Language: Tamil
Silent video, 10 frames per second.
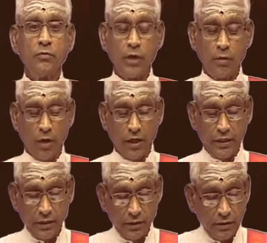
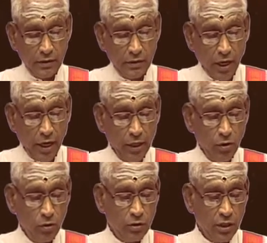பெருமானின்
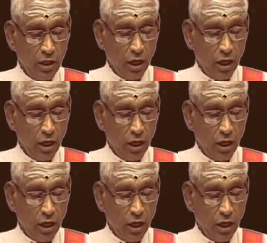ஐநூற்றி